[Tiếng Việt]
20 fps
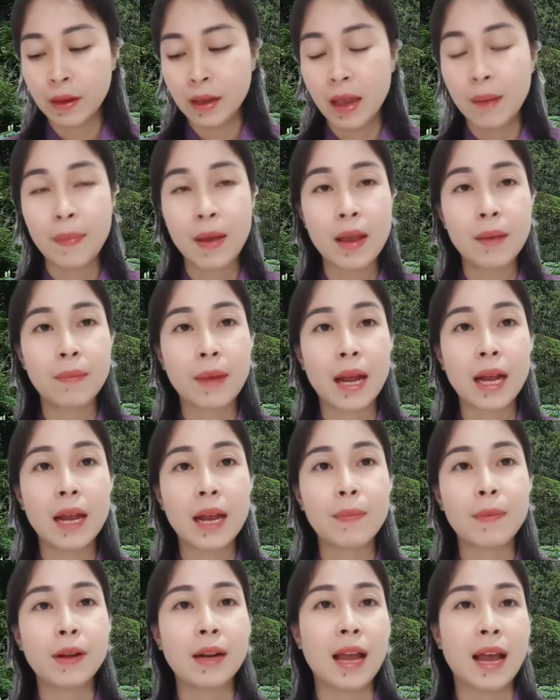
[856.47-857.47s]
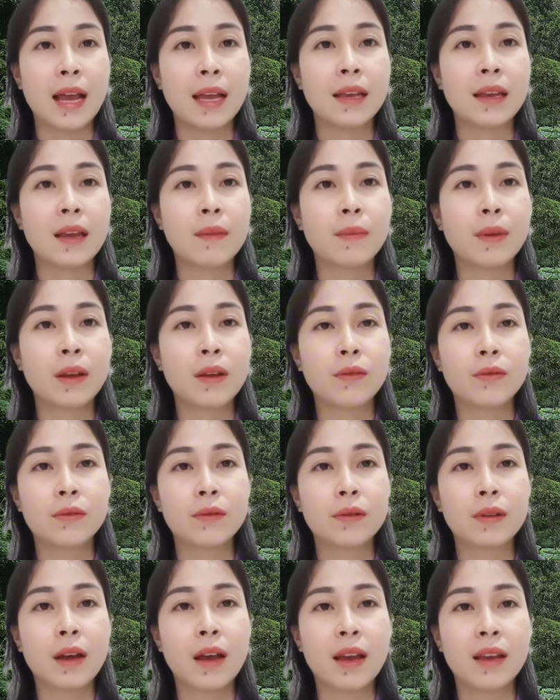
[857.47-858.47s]
em thấy bạn em nó lại em kêu
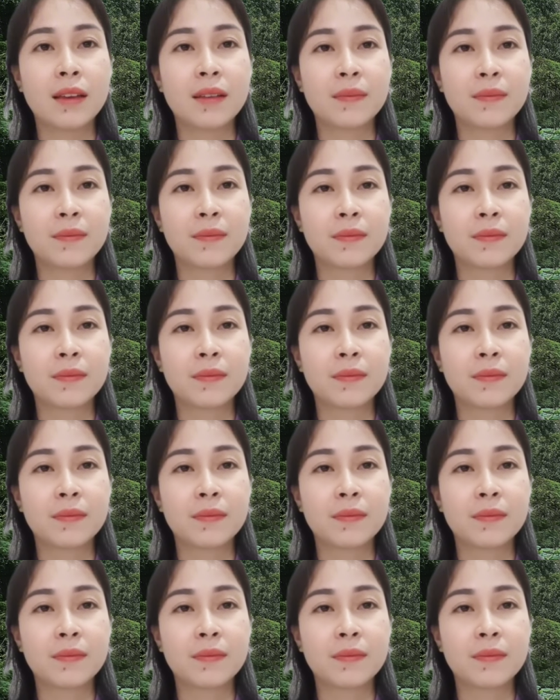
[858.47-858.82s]
ê